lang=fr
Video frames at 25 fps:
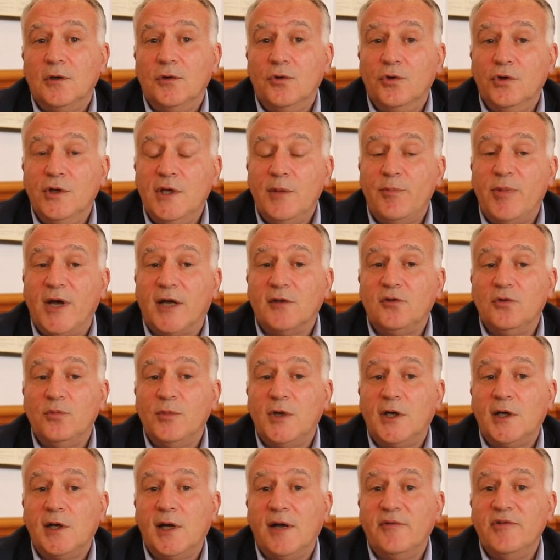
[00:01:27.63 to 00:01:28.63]
le
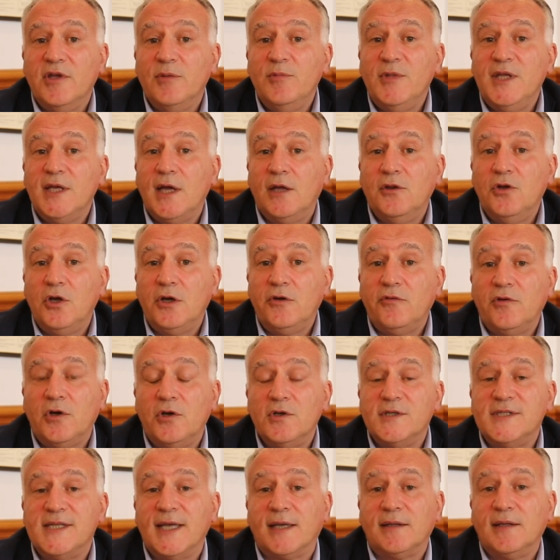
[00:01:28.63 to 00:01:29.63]
département avait mis en œuvre
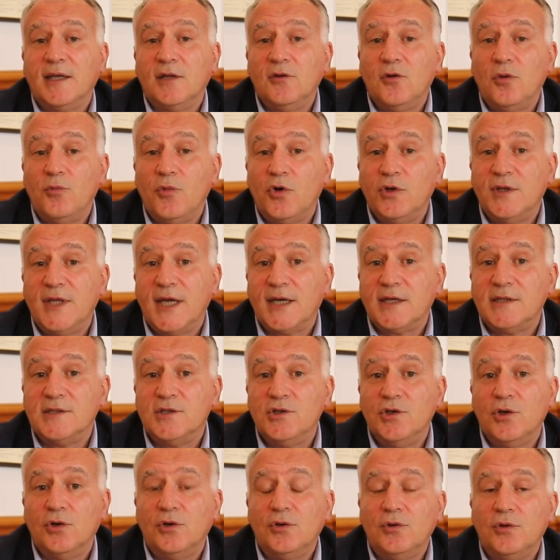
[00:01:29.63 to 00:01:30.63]
un certain nombre
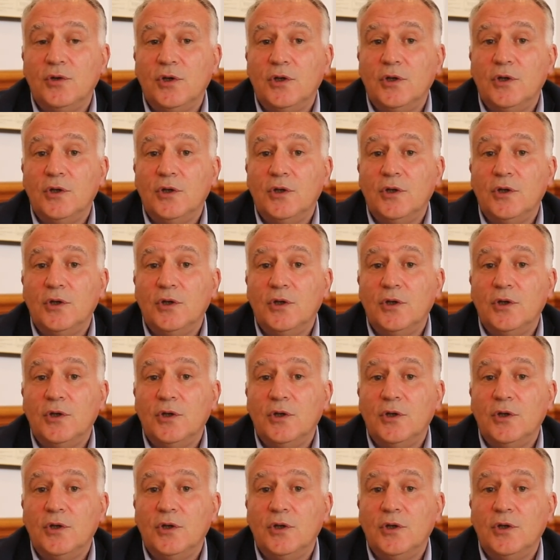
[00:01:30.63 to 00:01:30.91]
d'actions